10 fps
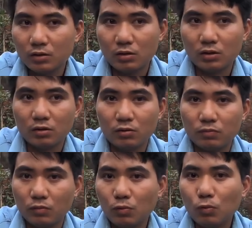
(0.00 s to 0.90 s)

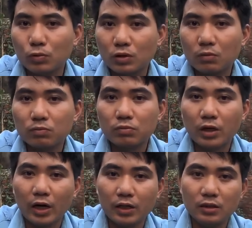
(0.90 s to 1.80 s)
uh, ủ trong
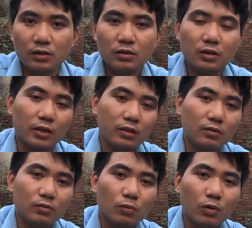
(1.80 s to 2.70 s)
cái cái
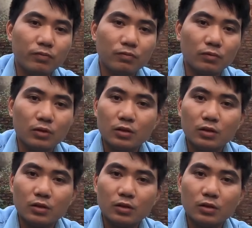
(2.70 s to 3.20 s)
nguồn